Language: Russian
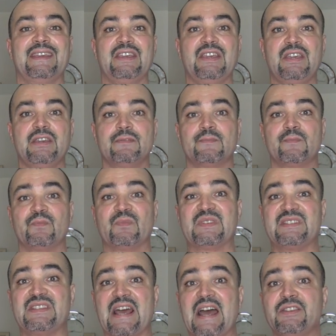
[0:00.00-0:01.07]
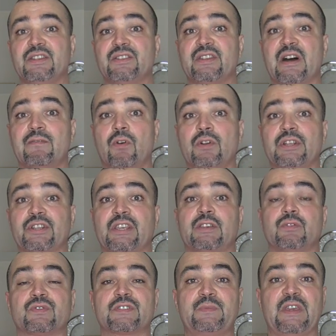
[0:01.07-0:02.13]
и тянет
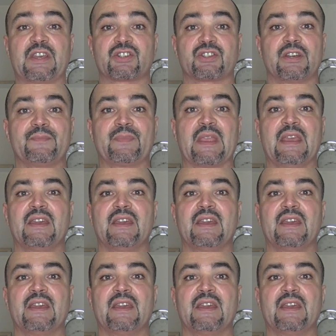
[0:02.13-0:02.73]
довольно-таки успешно.